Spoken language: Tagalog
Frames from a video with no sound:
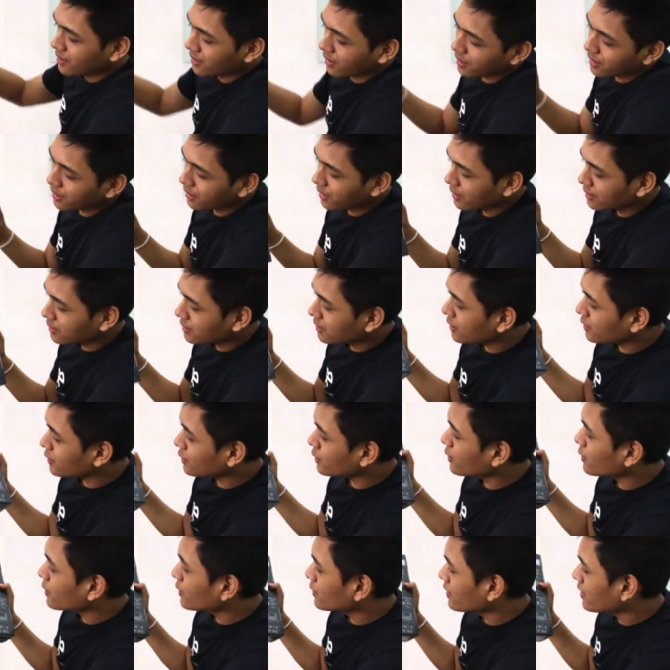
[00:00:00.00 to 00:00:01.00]
Nakalagay
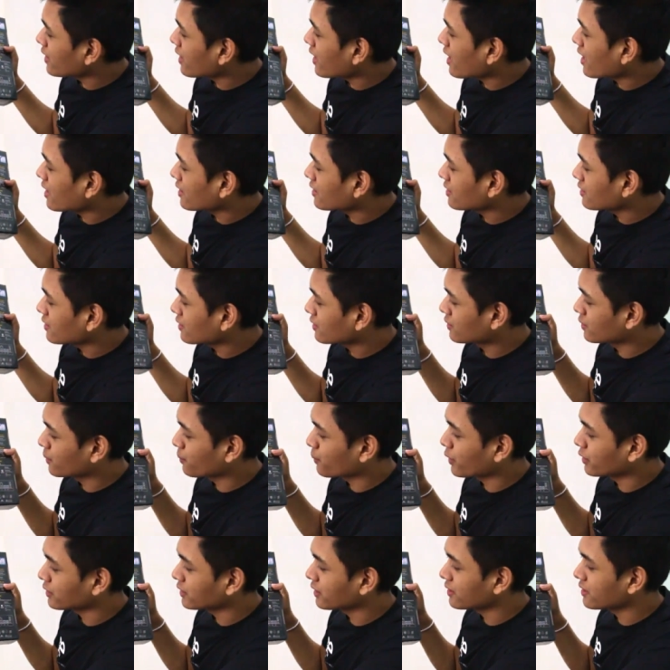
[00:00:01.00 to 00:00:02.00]
dito na
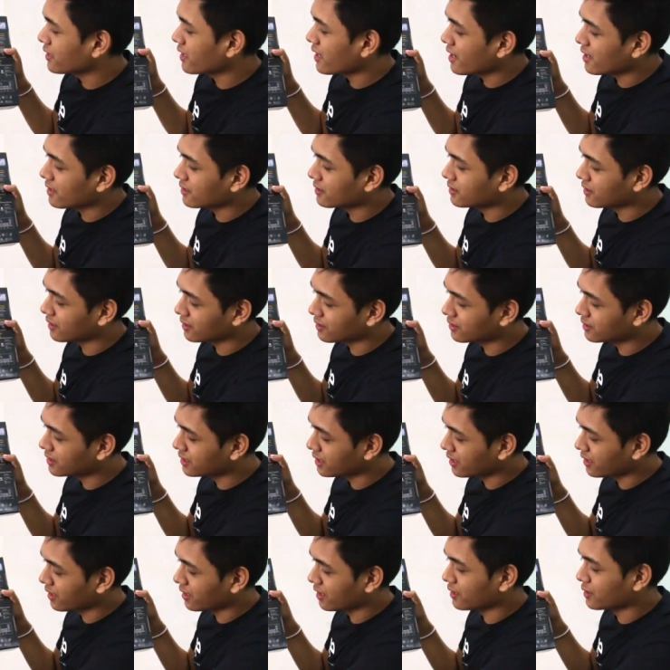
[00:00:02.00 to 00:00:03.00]
supported niya ang 6th
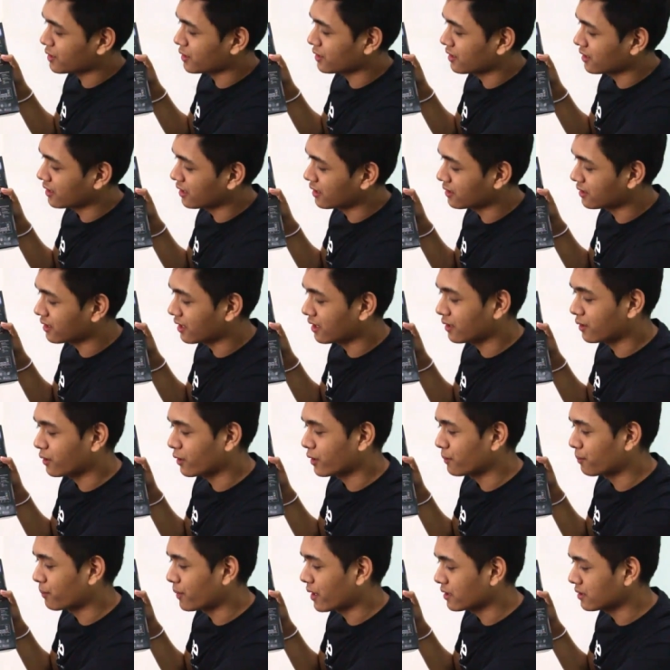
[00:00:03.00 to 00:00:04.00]
generation Intel
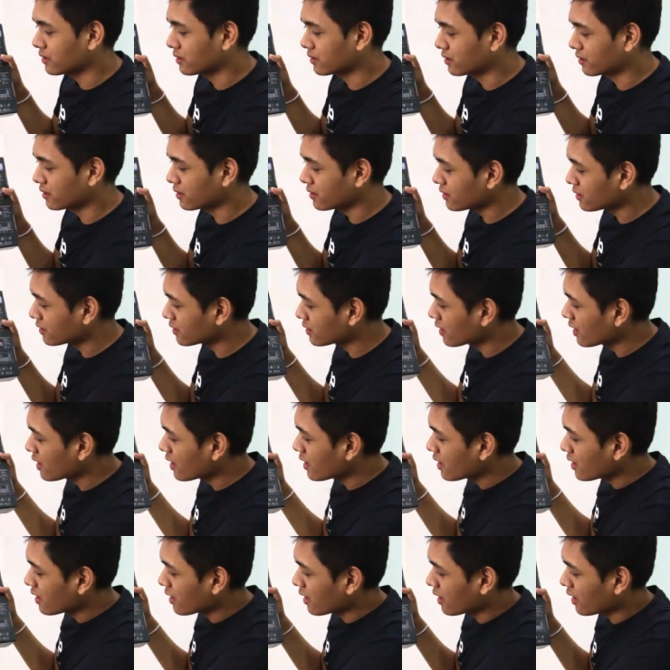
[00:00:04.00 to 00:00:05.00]
Core processors
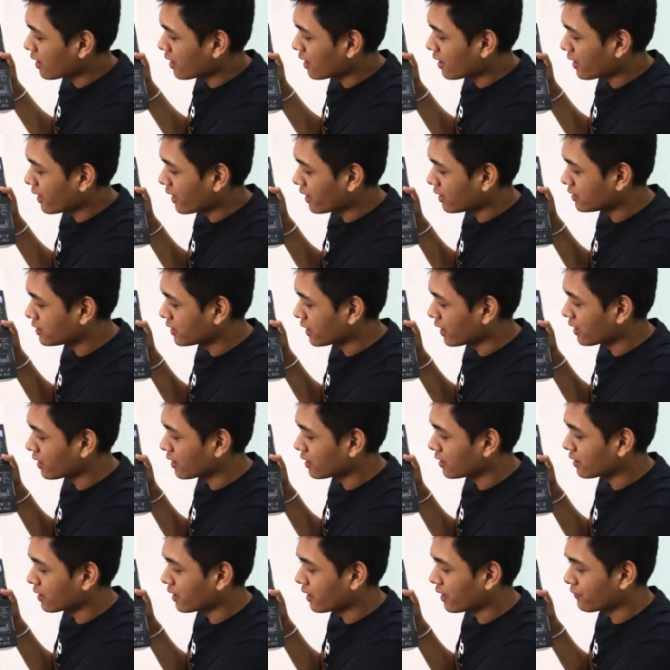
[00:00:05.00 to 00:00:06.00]
Uh,
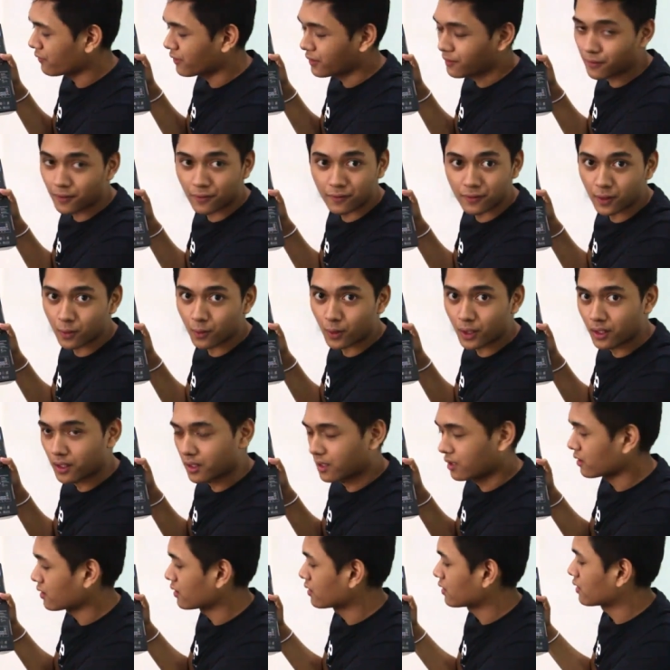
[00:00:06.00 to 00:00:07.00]
LGA 1151
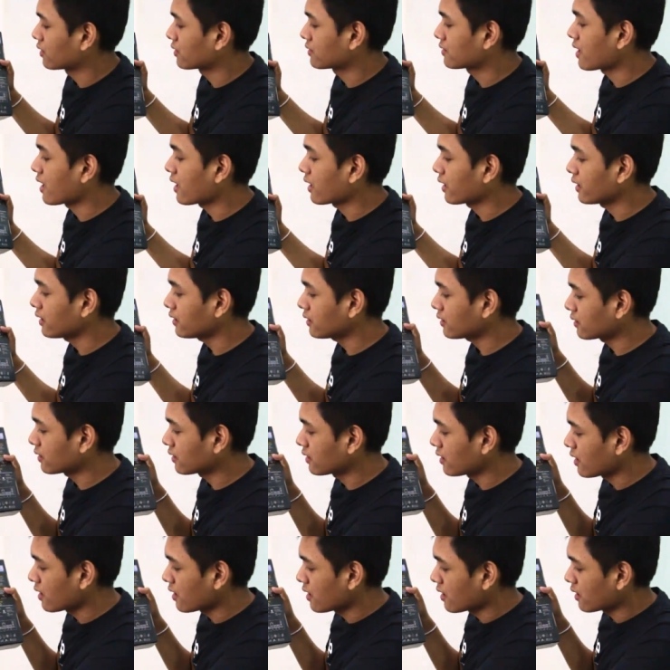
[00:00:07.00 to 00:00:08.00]
ang socket.
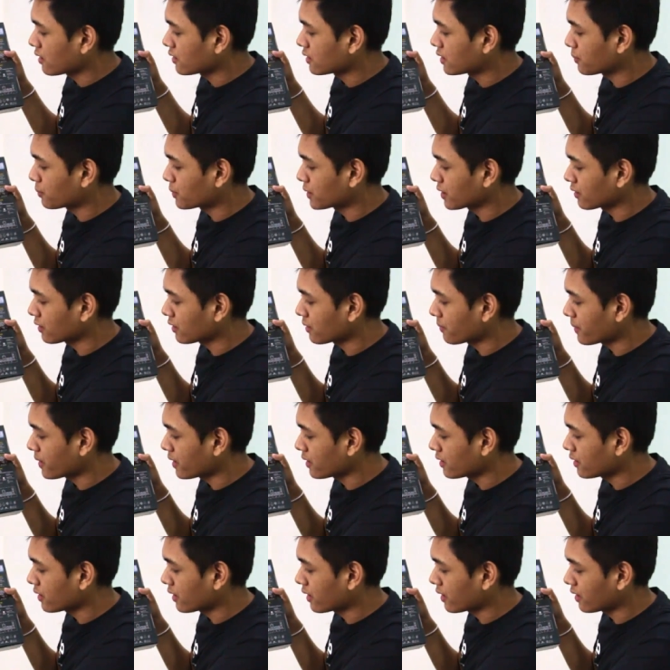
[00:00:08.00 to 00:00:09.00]
Chipset
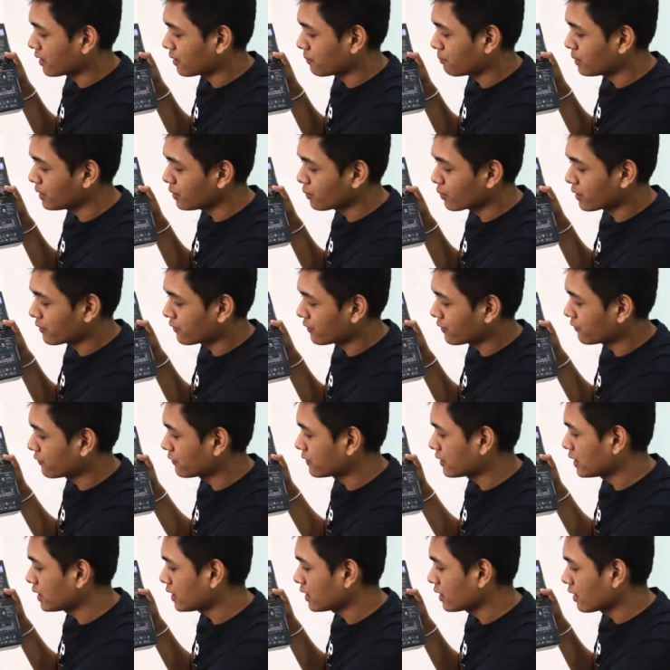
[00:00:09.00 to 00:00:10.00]
naman ay
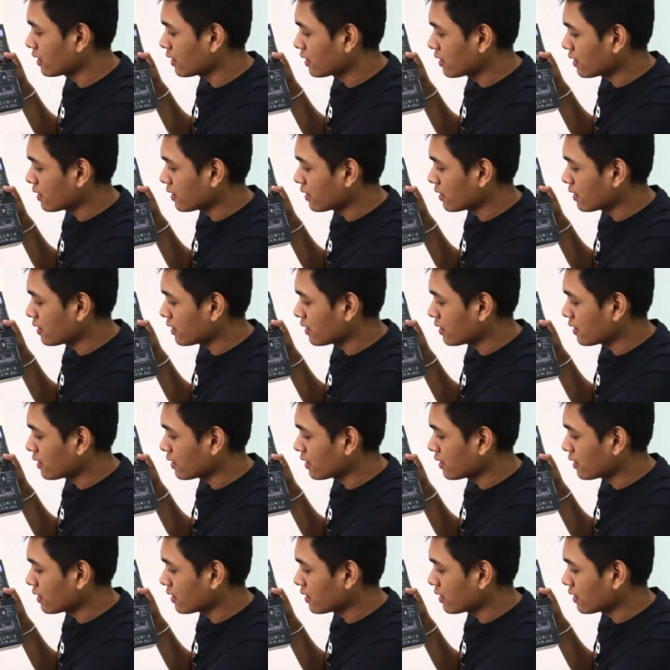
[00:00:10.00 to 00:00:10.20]
B150.